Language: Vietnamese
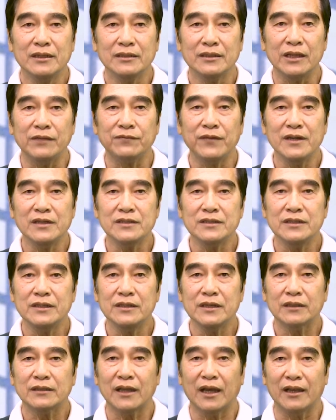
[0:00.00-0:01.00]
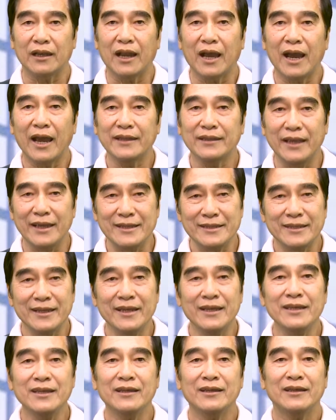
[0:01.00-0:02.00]
thì phân chia thành hai thể
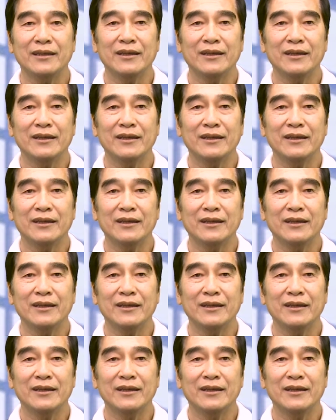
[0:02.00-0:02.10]
chế